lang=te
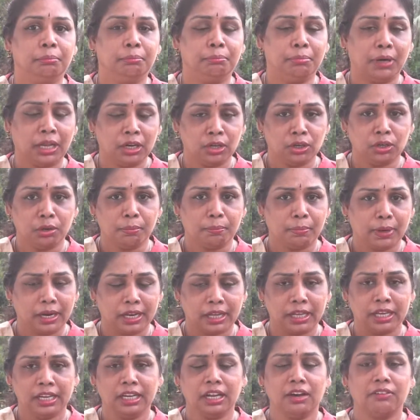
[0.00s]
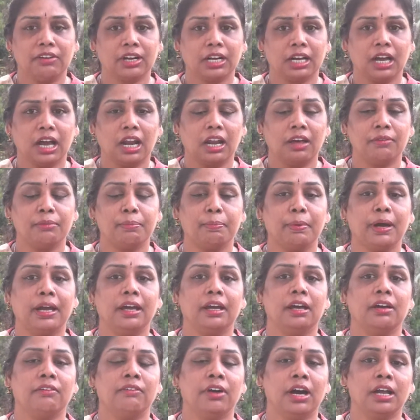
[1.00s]
బలుగు బలహీన వర్గాల
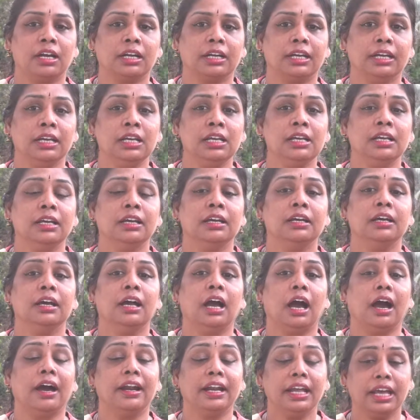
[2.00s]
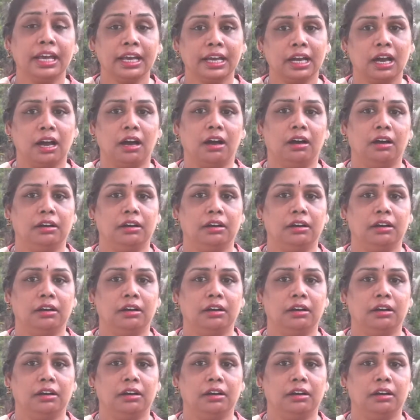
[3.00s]
వారికి అనేక